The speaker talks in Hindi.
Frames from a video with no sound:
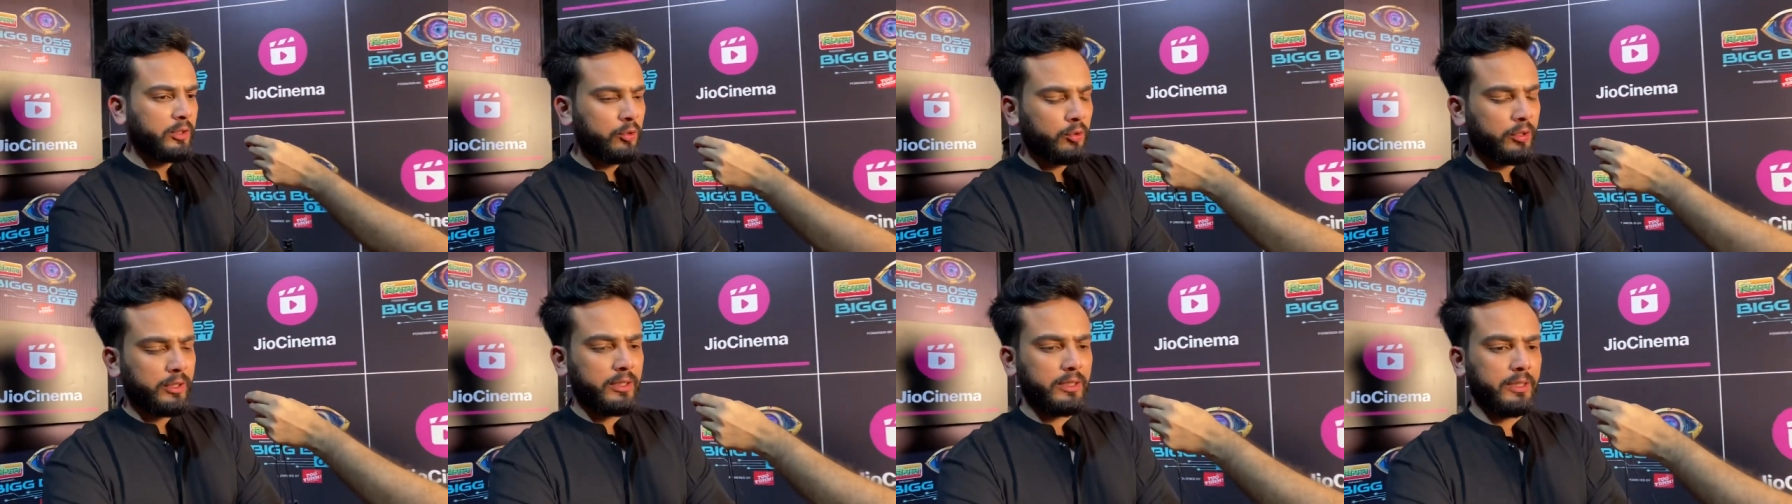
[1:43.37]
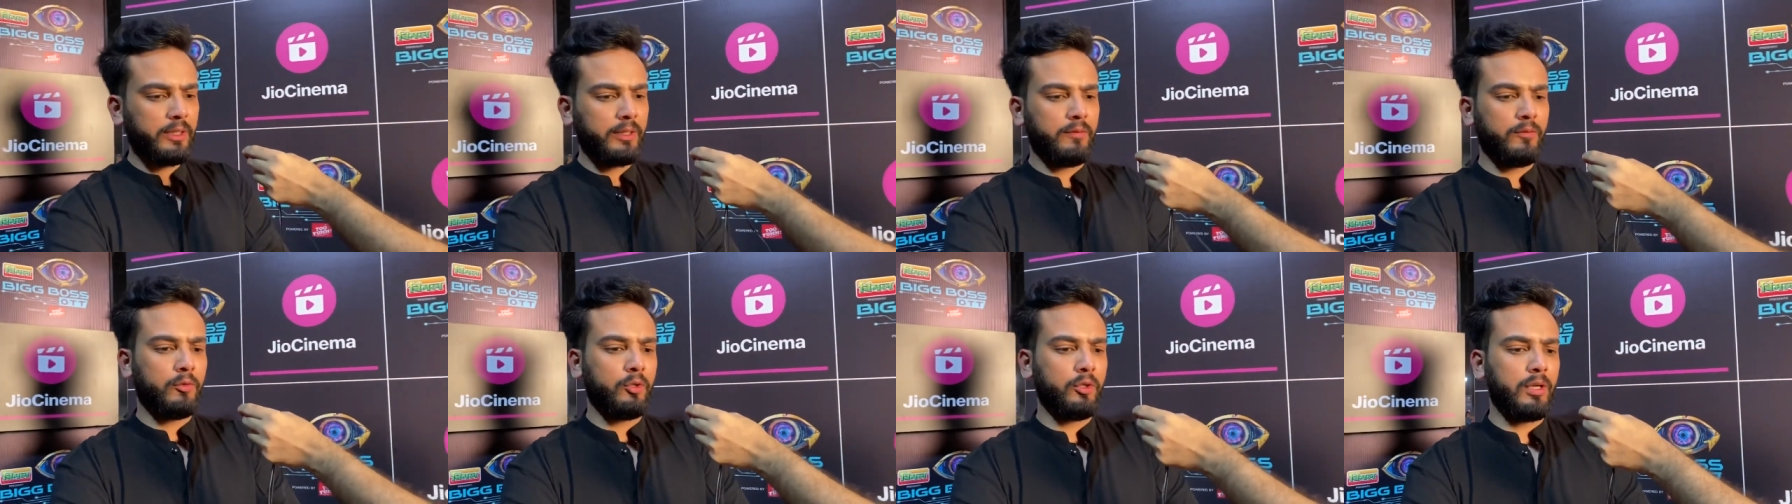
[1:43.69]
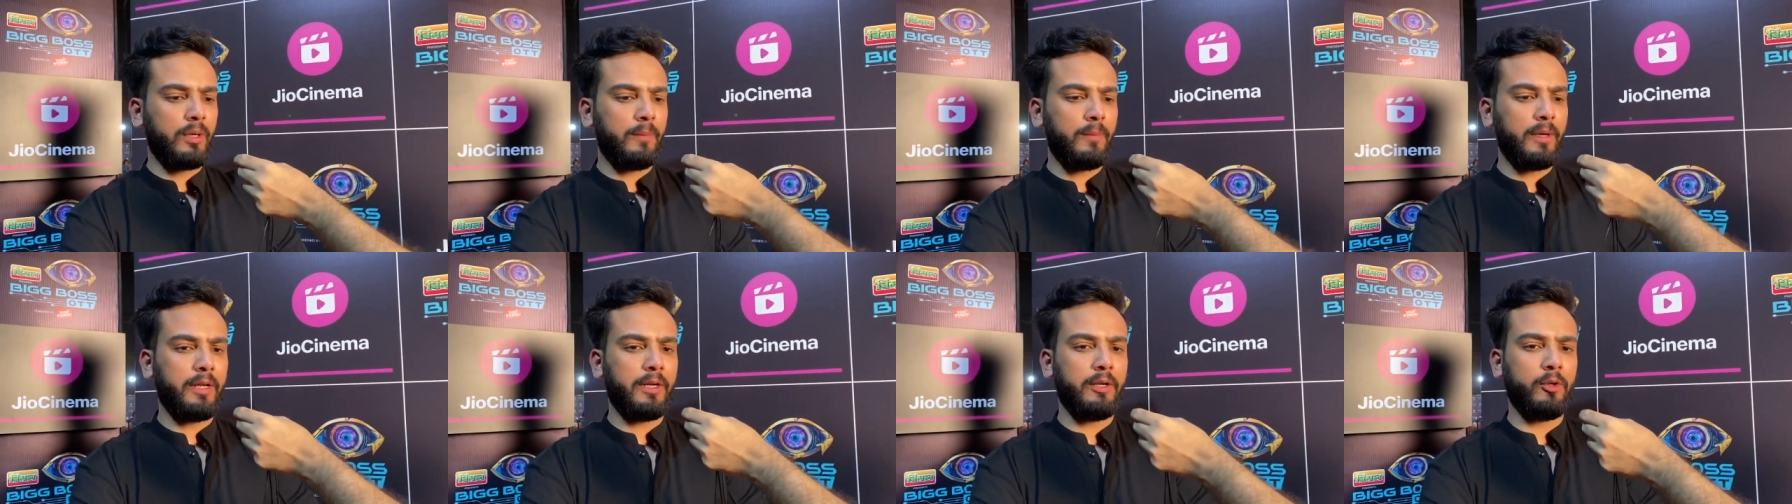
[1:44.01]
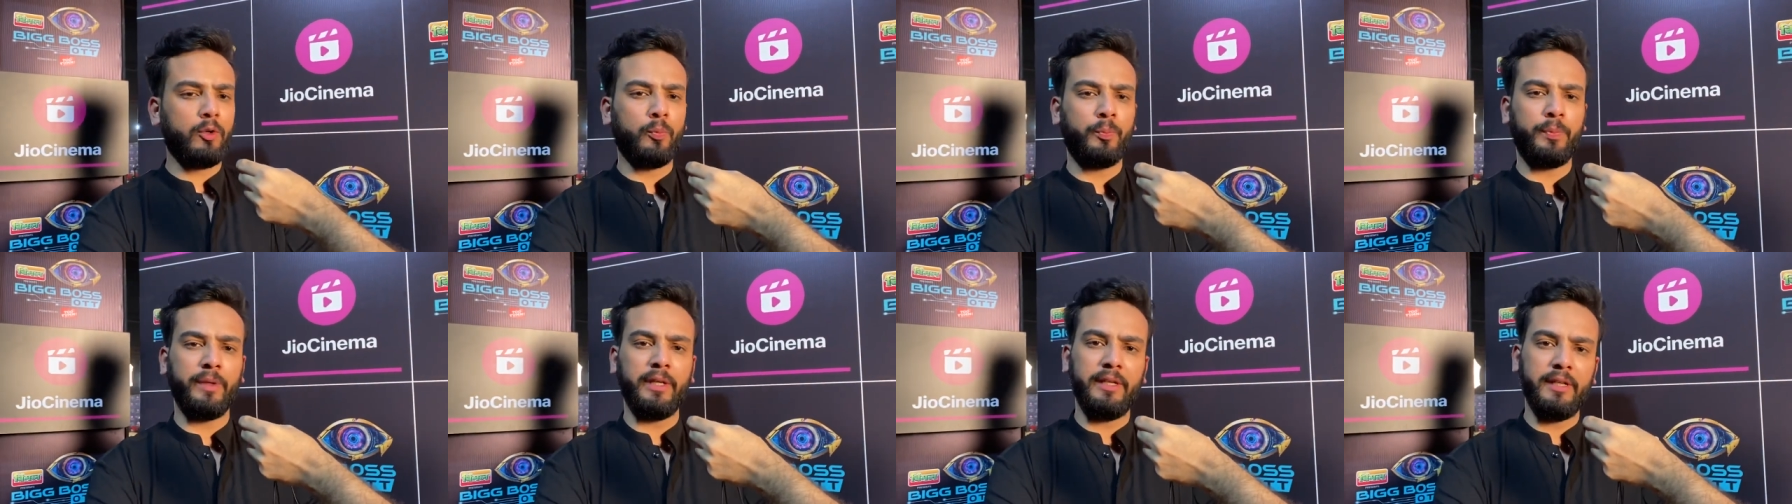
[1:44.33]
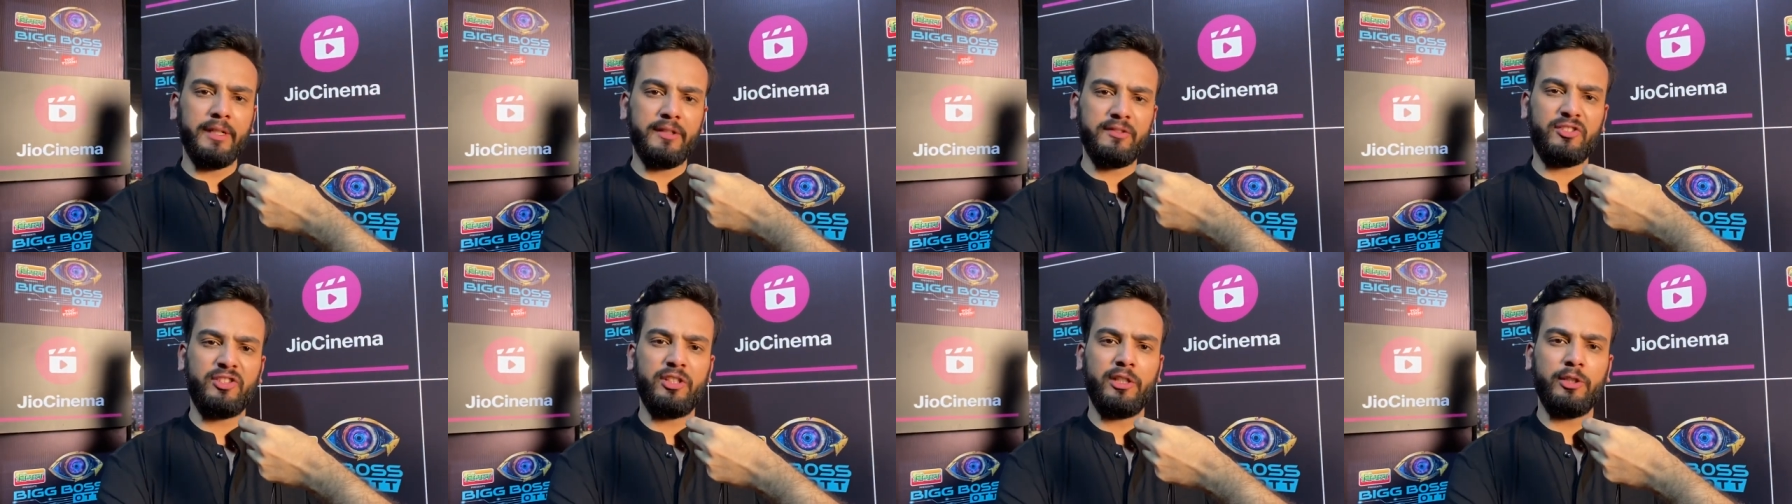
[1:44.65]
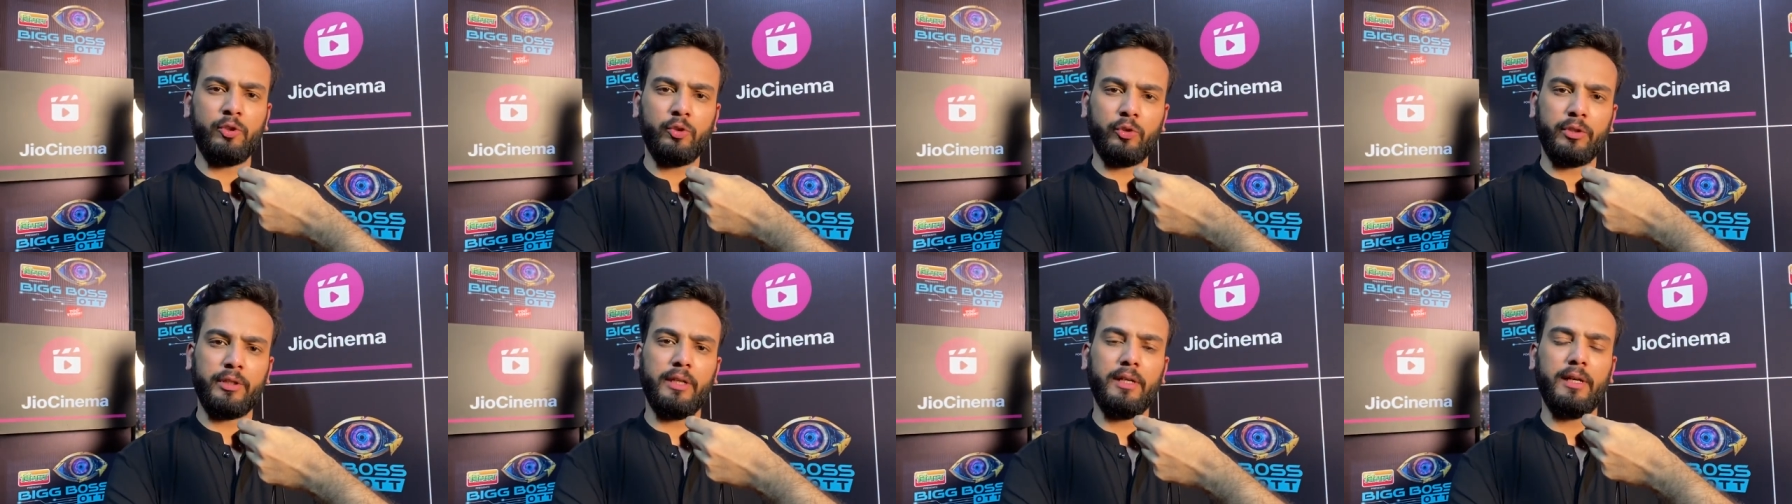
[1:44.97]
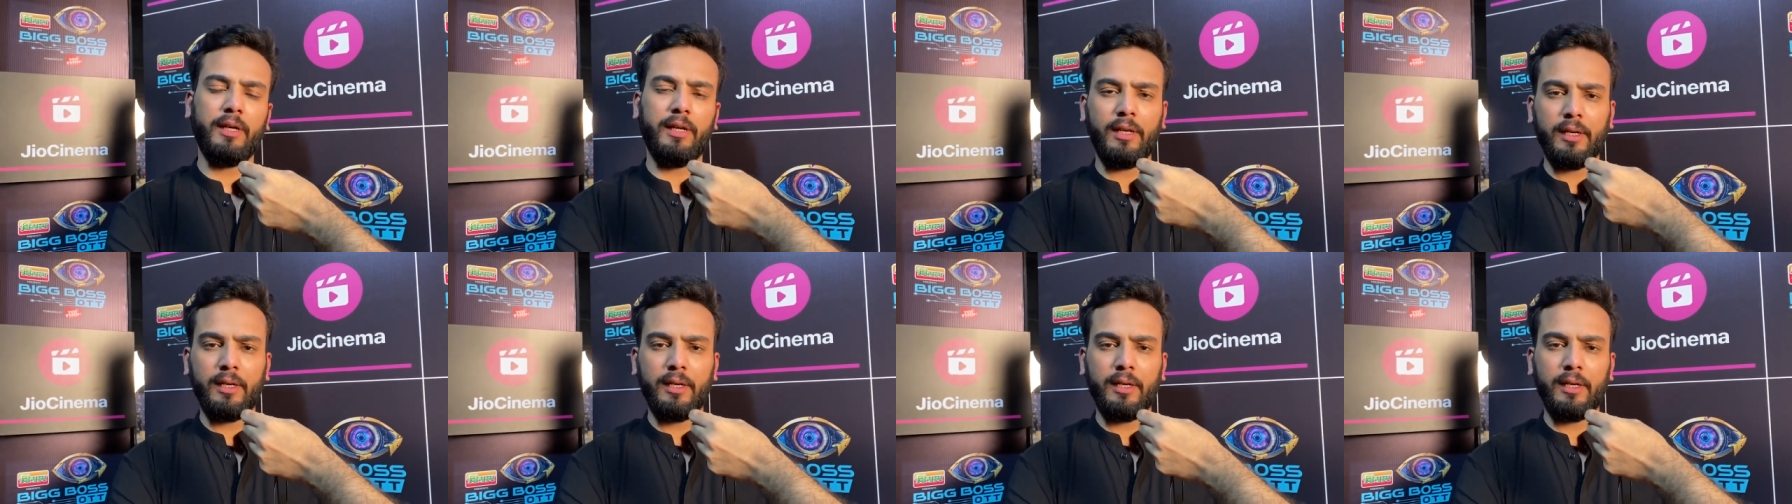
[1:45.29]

हो रहे थे वो हमारे ओपिनियंस थे जो कि